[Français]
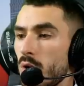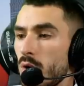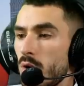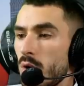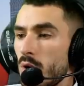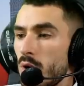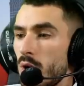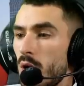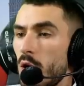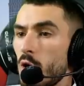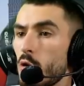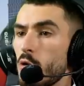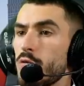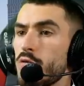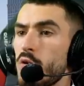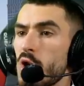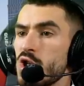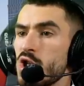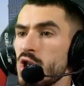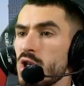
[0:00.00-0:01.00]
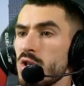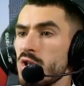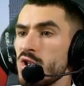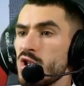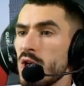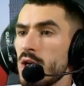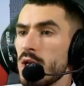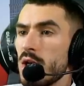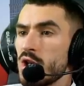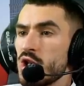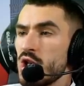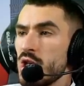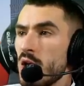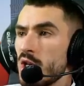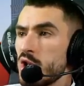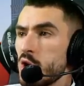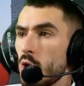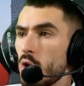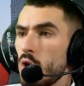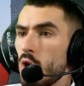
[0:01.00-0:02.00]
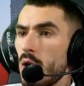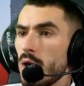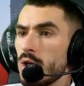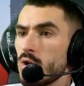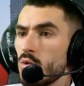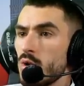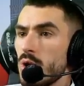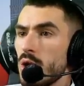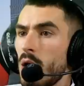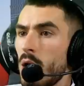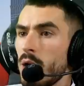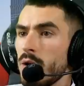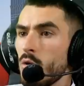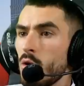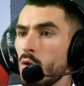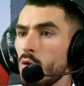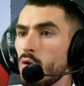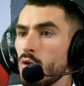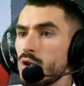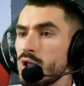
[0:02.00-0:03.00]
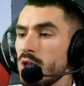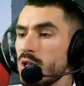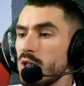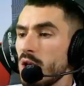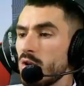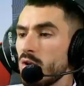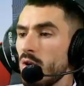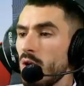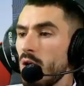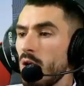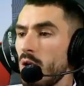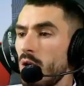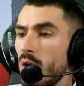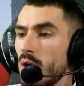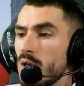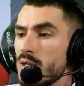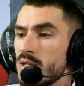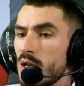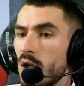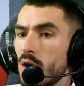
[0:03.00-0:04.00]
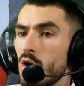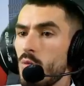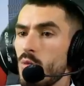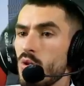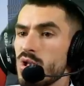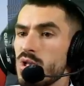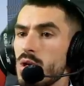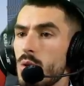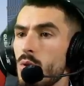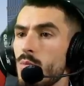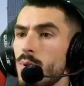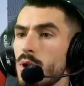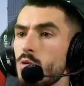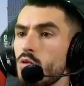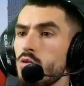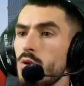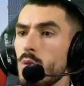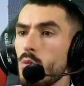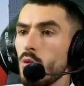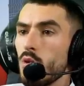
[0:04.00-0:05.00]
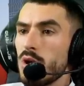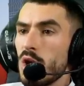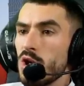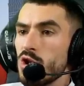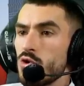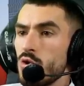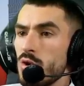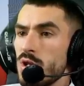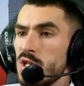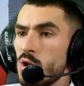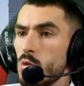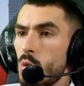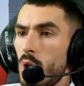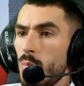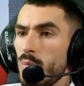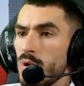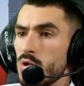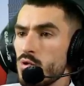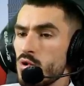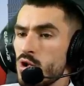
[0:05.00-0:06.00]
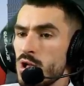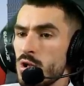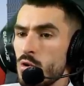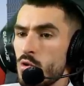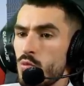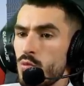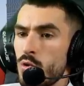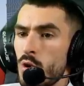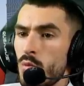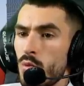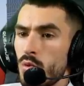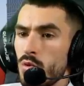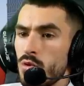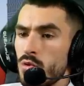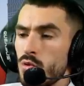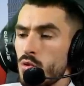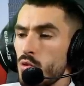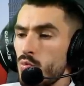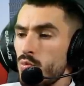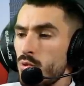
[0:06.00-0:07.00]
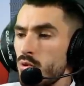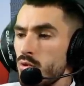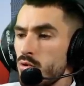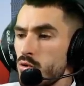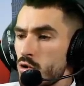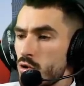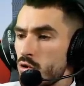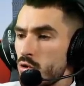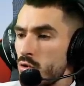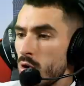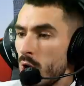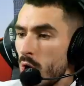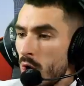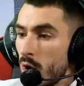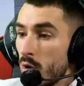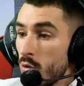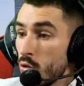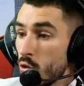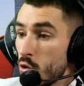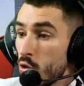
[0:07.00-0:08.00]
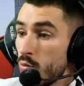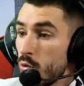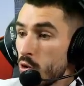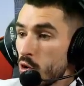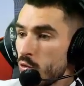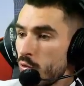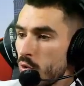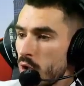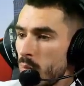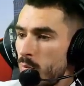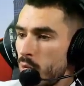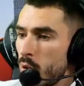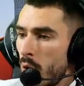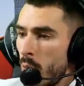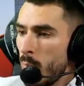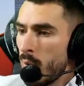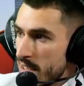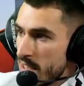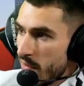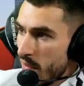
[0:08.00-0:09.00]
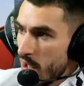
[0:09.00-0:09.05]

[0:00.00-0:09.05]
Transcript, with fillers: Alors l'autre fois j'ai clashé Yass encore avec son dégradé au, sécateur. Ça a commencé à me mettre tous les montages de l'histoire parce que j'ai une coupe de une coupe, de coupe de cheveux déplorable.